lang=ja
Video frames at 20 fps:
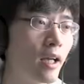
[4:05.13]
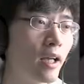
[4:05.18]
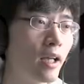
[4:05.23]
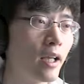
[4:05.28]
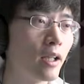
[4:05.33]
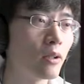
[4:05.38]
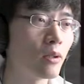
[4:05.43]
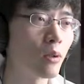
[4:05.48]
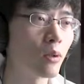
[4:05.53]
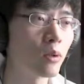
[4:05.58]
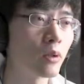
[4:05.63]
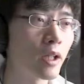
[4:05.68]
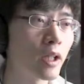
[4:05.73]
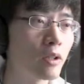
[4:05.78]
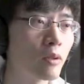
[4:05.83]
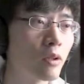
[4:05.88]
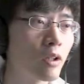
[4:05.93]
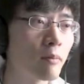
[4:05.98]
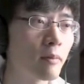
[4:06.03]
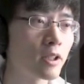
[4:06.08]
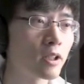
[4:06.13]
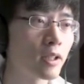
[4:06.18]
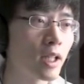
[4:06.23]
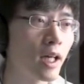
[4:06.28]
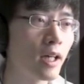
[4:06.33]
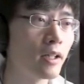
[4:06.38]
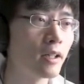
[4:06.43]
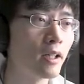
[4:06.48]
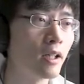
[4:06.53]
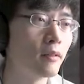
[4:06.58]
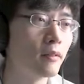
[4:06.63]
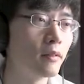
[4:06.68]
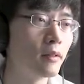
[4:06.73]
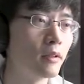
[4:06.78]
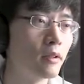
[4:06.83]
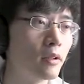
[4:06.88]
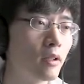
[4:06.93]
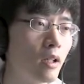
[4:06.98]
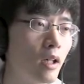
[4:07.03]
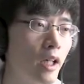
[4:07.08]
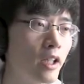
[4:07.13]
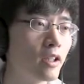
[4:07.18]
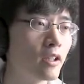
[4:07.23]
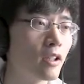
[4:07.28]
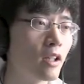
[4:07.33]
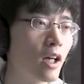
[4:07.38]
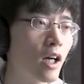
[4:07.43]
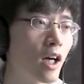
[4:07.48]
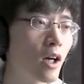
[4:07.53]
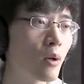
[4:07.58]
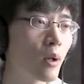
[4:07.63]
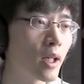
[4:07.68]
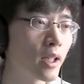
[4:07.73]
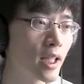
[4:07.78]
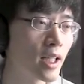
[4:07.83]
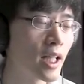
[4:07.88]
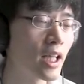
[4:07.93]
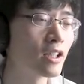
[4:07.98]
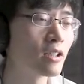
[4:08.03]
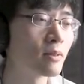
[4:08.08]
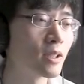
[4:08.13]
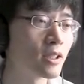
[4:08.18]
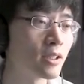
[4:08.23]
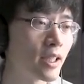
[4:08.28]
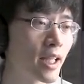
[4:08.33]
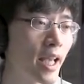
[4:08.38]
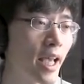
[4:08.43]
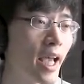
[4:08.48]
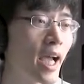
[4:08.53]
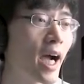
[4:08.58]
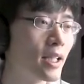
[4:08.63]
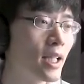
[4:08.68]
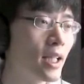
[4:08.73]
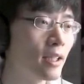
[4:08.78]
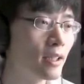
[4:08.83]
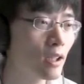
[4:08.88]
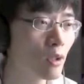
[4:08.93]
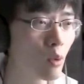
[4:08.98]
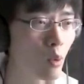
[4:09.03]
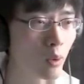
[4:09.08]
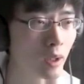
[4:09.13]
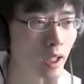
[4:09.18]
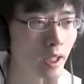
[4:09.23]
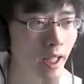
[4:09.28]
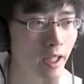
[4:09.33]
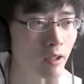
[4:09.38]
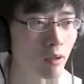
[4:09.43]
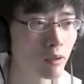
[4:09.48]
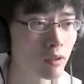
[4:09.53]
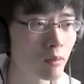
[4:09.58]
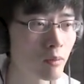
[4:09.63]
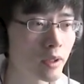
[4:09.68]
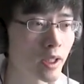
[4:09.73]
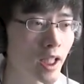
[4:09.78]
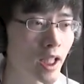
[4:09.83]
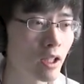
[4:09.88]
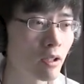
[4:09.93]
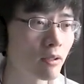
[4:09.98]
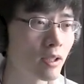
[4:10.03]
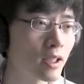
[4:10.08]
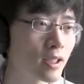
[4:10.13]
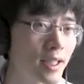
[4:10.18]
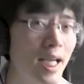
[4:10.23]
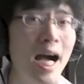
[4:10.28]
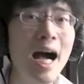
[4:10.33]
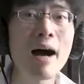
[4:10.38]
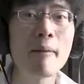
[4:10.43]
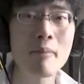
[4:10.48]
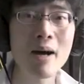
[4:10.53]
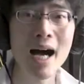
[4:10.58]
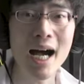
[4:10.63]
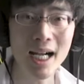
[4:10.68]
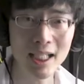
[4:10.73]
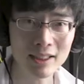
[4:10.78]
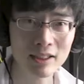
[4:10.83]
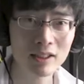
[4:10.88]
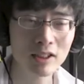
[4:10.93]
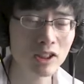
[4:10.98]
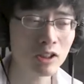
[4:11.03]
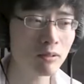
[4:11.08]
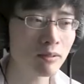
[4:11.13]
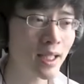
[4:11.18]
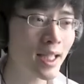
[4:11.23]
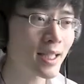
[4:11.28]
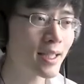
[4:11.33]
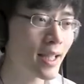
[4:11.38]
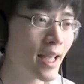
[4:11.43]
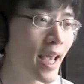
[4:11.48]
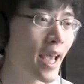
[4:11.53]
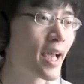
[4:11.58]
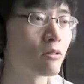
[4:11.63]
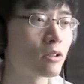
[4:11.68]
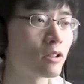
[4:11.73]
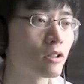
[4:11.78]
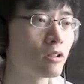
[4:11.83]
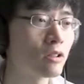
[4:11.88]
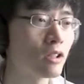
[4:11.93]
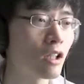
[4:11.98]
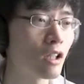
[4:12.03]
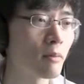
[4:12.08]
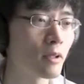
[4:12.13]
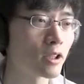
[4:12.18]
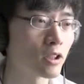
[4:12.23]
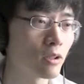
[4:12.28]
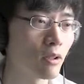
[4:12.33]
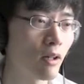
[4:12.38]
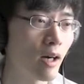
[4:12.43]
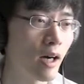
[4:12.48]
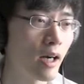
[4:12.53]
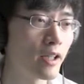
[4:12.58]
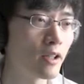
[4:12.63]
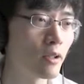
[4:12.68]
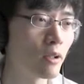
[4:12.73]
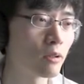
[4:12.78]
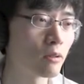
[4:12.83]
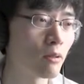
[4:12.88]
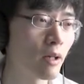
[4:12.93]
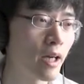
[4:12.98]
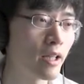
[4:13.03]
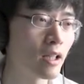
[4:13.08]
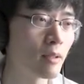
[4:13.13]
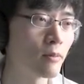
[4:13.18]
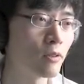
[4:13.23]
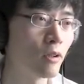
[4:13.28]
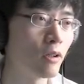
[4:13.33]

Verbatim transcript: の辺に置きますか。はい。あ、これで大丈夫ですね。で、ここで寝ることもできるのですが、明日に備えて作っていきましょう。いろいろとアイテム